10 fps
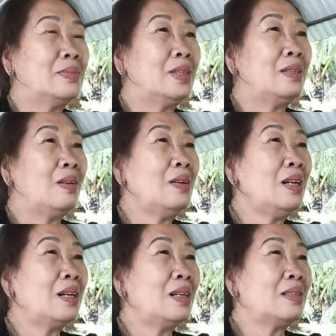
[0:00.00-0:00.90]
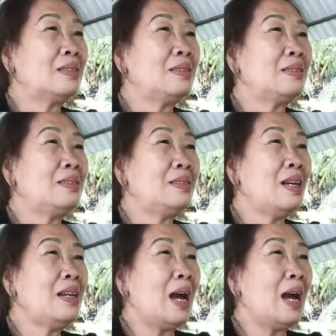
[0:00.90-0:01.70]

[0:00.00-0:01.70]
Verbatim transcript: rồi nói với à,